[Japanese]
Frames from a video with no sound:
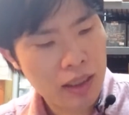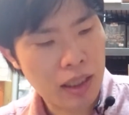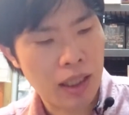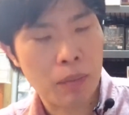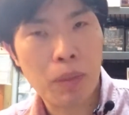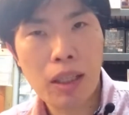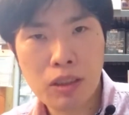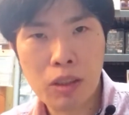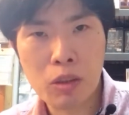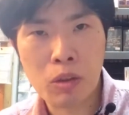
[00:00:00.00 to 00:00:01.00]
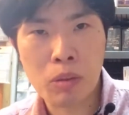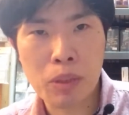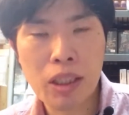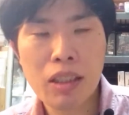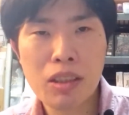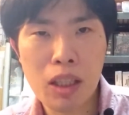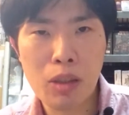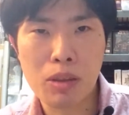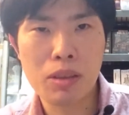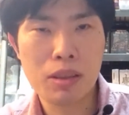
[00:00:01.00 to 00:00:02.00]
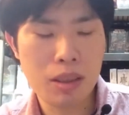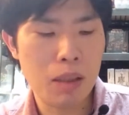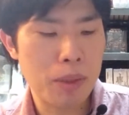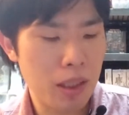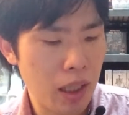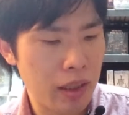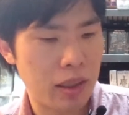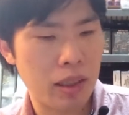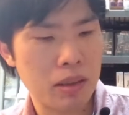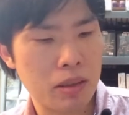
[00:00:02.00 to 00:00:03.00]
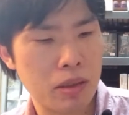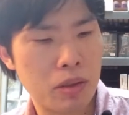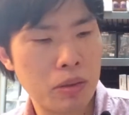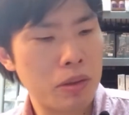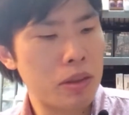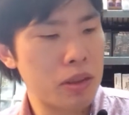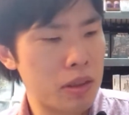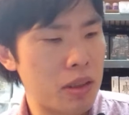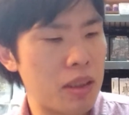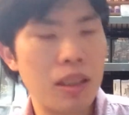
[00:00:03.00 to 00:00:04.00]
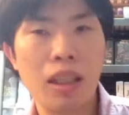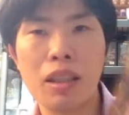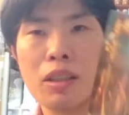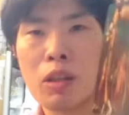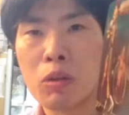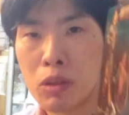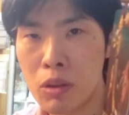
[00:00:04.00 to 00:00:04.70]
で、まずはこのミニチュアを作ってみたいっていう、そういう方にはこの